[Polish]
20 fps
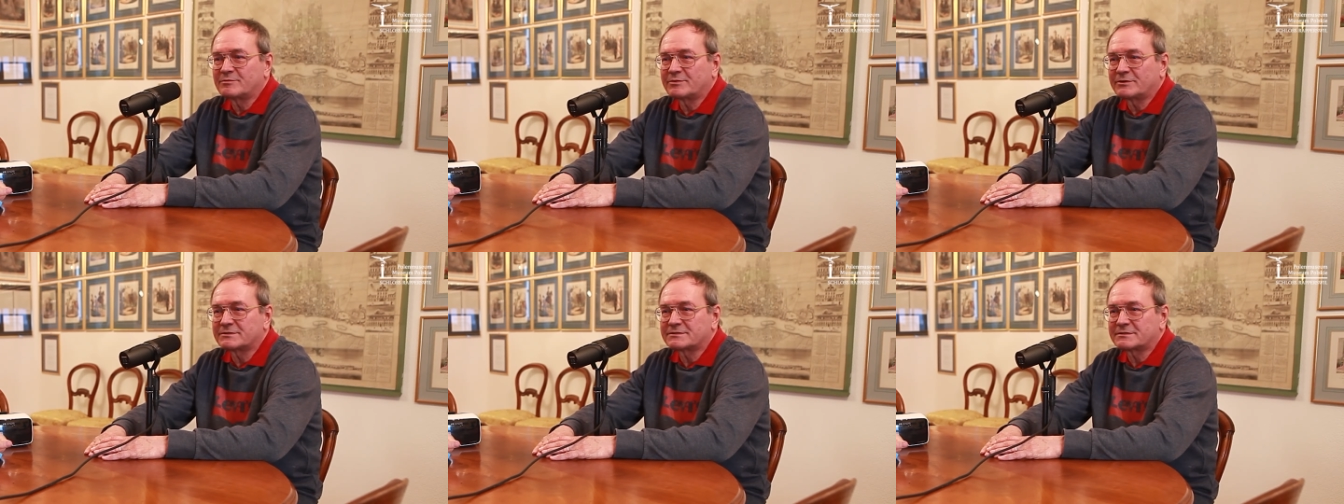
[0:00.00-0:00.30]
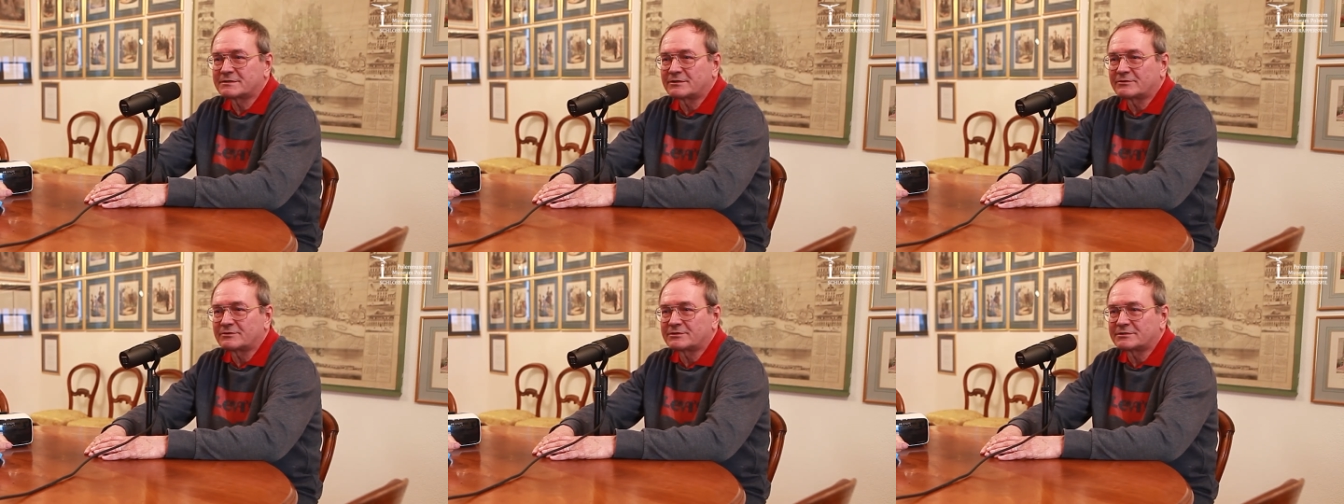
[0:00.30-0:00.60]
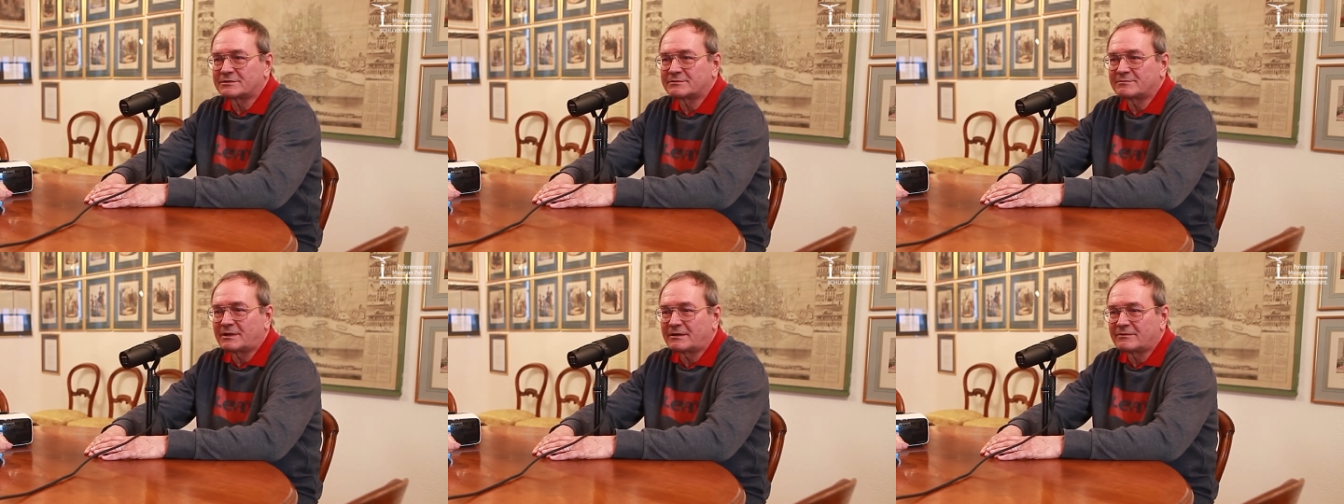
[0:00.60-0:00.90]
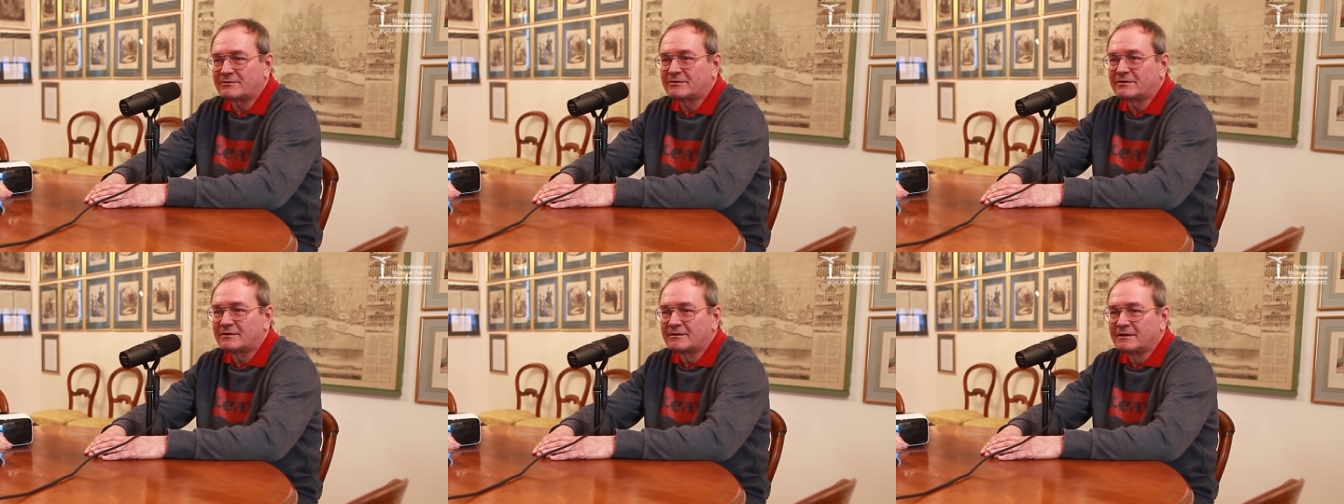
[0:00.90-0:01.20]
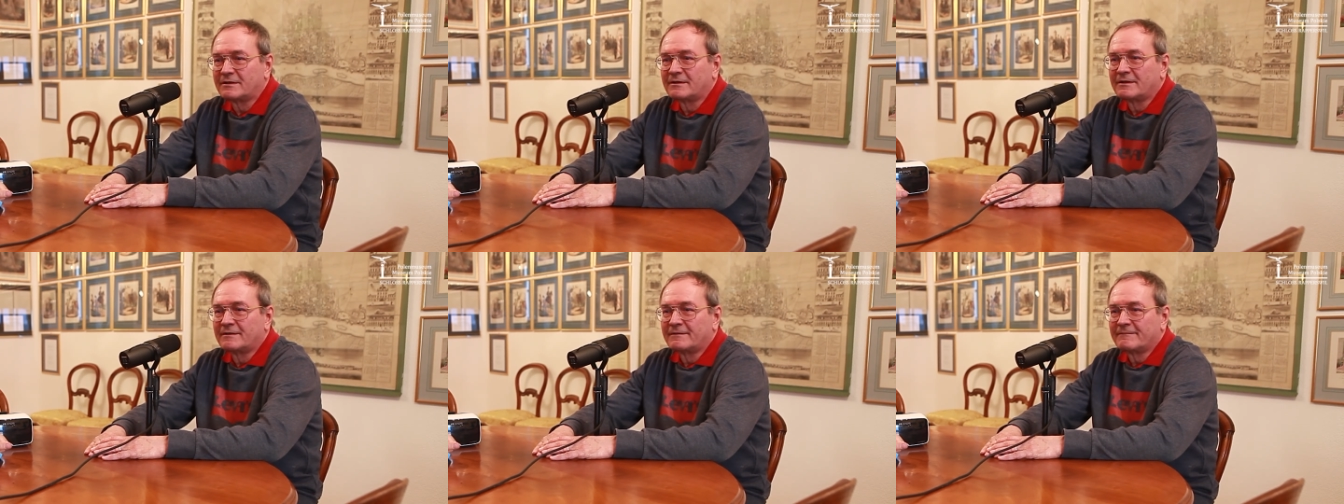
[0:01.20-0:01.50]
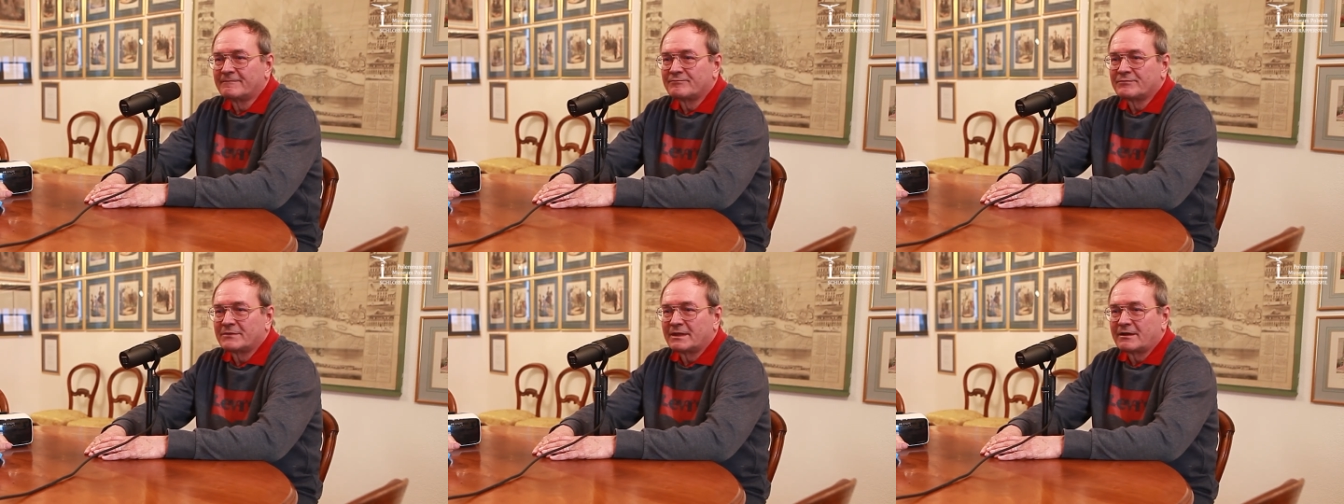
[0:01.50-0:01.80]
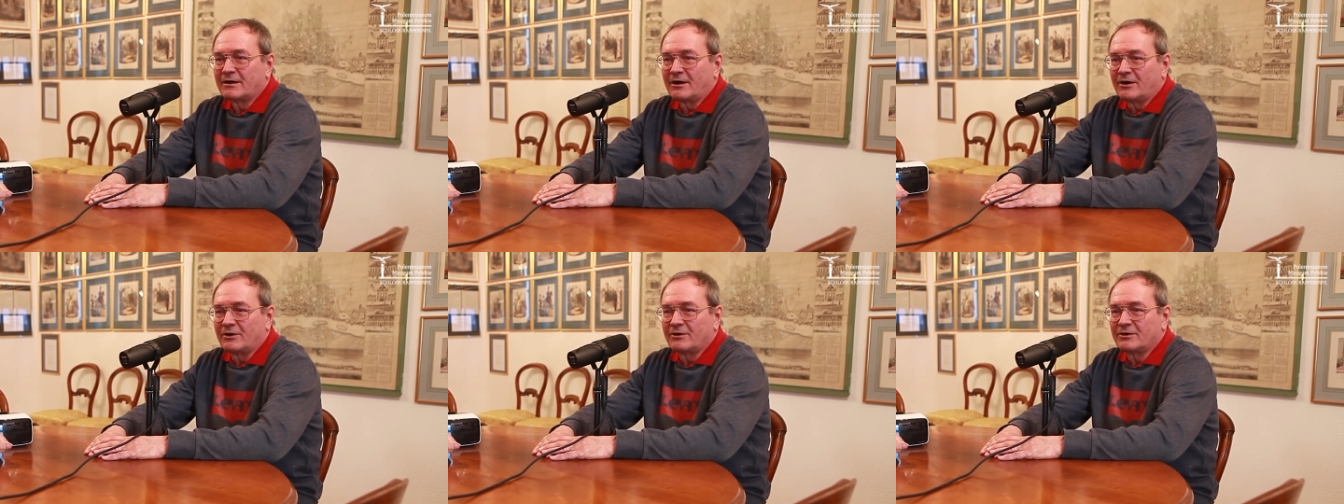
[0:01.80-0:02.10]
Polskie otrzymało
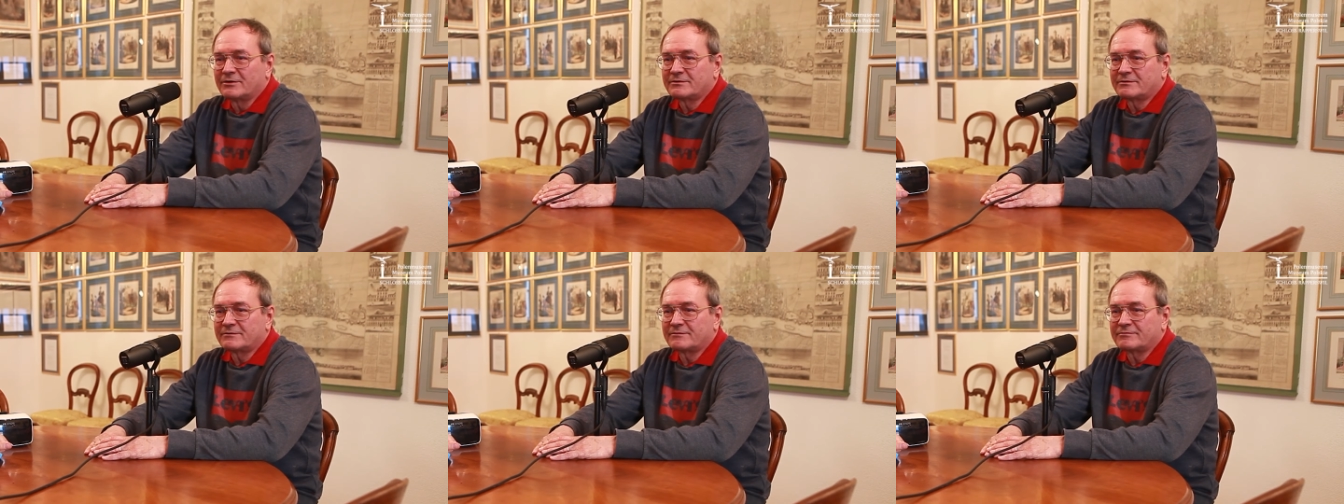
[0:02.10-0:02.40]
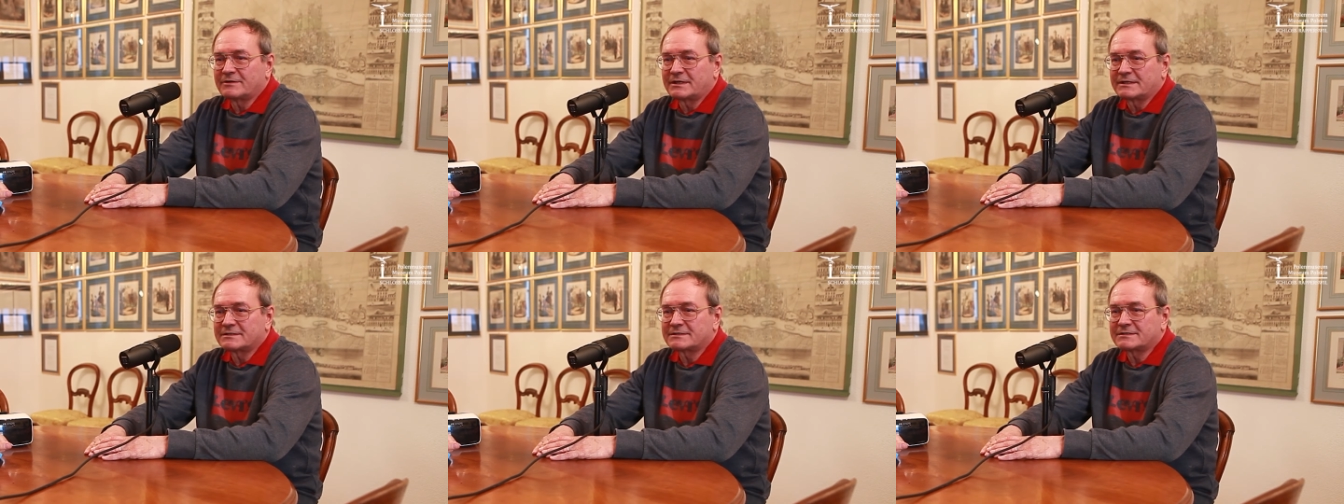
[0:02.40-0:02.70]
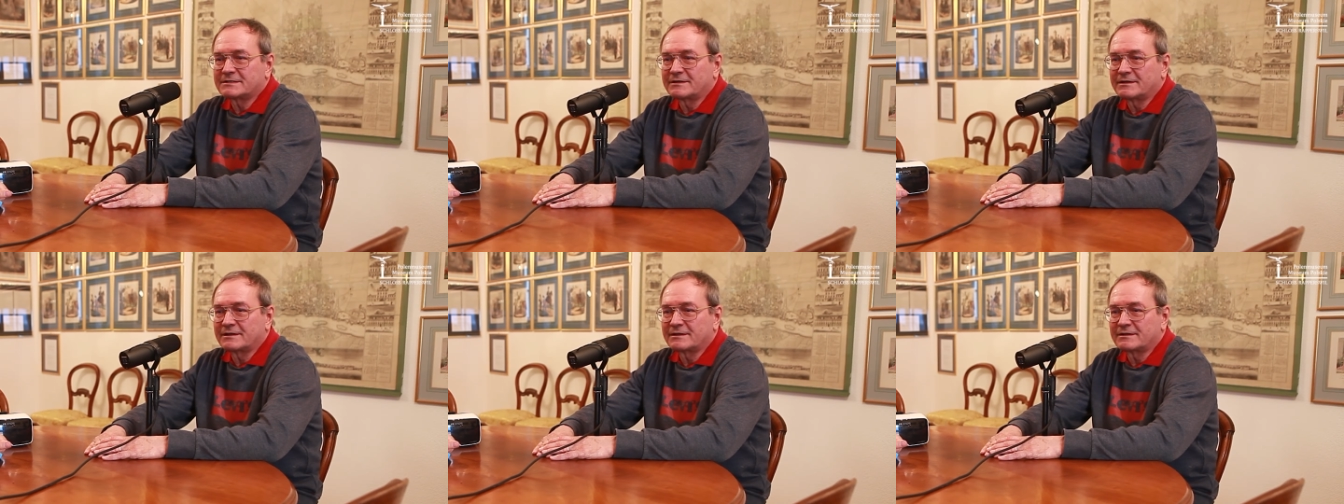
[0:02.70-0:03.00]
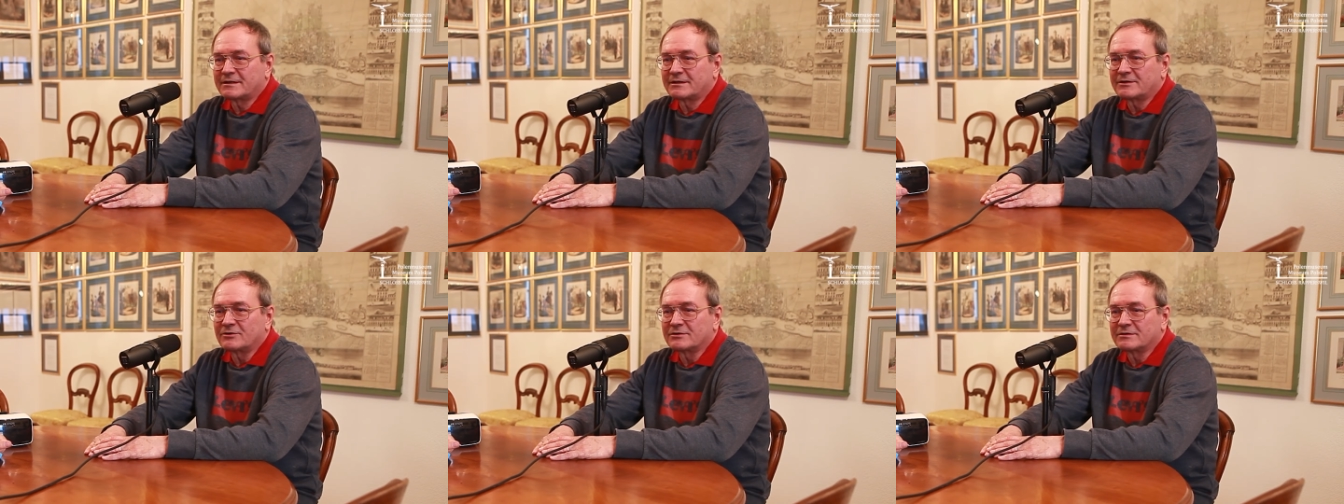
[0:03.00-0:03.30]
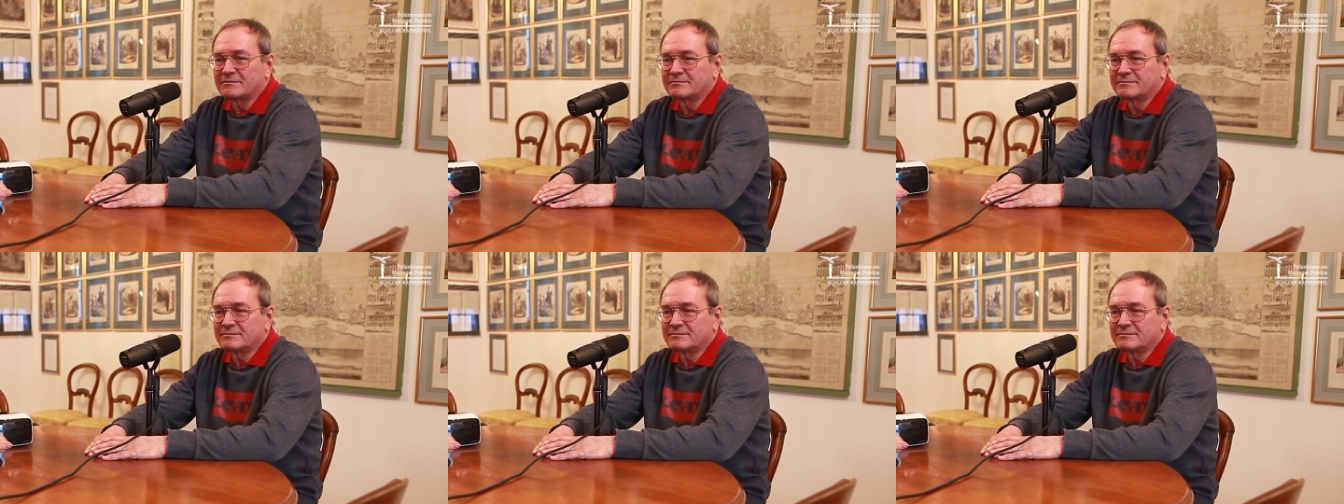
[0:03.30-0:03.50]
od właśnie tego